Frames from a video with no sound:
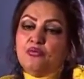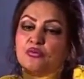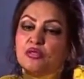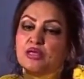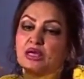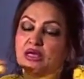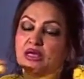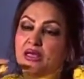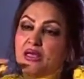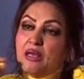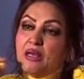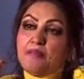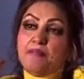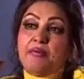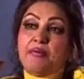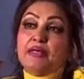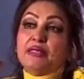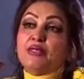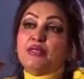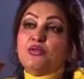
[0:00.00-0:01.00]
उनका कलाम
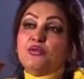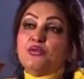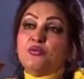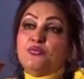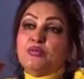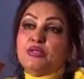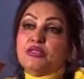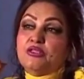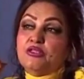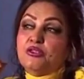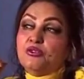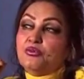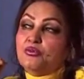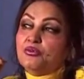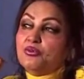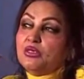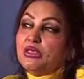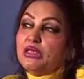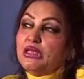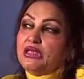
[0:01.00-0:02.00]
पढ़ के रो पड़ती हूँ
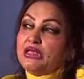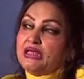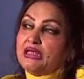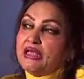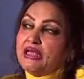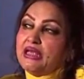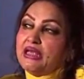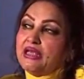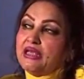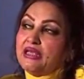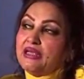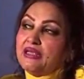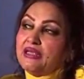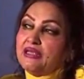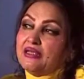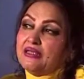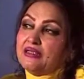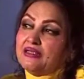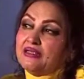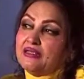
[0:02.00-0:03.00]

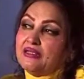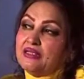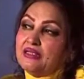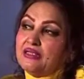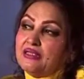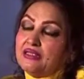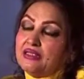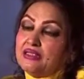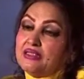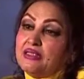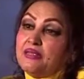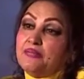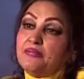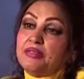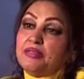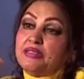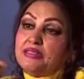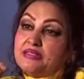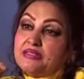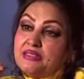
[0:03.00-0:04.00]
कि कितनी
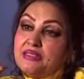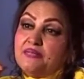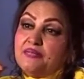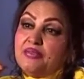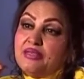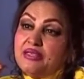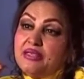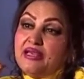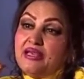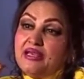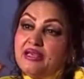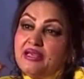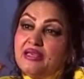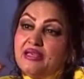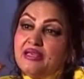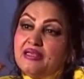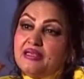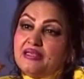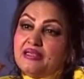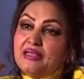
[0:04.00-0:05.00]
बदनसीबी है
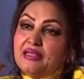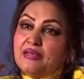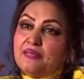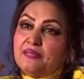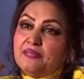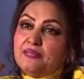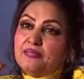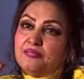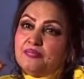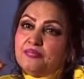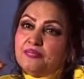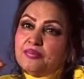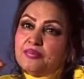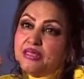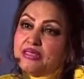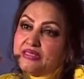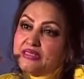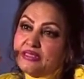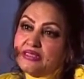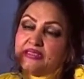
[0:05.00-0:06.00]
कि हम
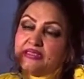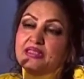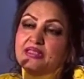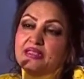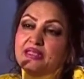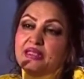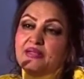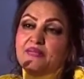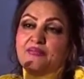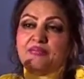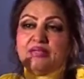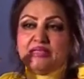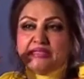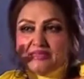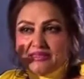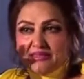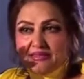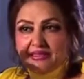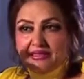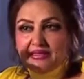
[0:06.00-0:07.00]
कर सकते थे मिल
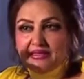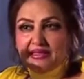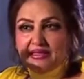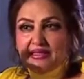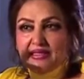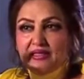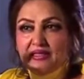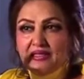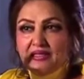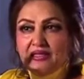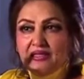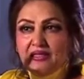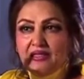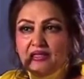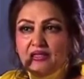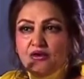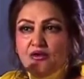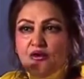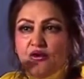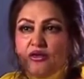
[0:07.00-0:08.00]
सकते थे
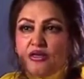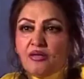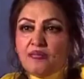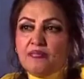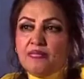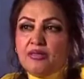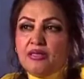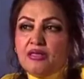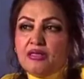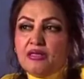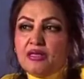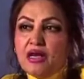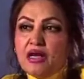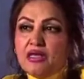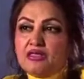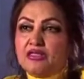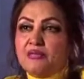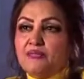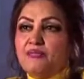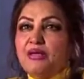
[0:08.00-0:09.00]
और अपने
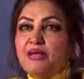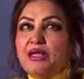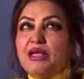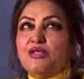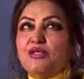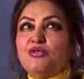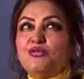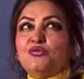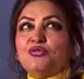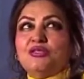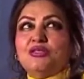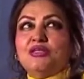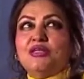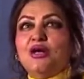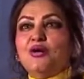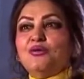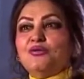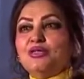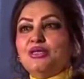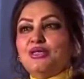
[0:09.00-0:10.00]
काश अब मैं कहती हूँ
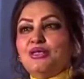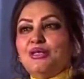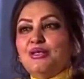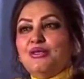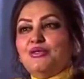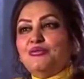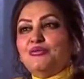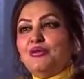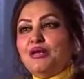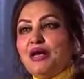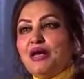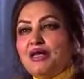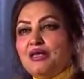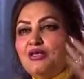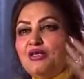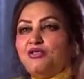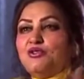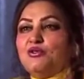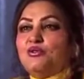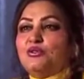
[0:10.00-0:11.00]
जिंदा होते मैं
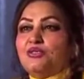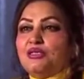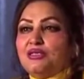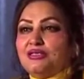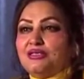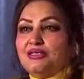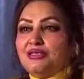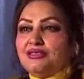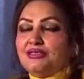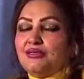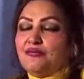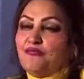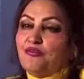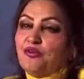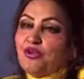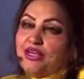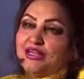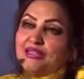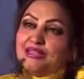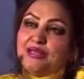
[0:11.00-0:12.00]
गाने ही छोड़ देती जब
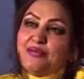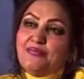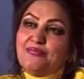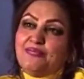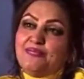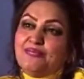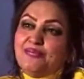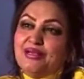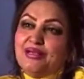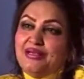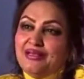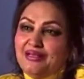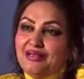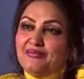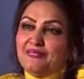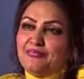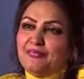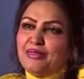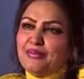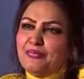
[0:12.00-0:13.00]
वो कहते हम
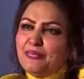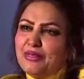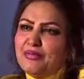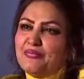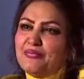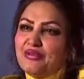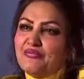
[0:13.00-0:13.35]
बड़ी बड़ी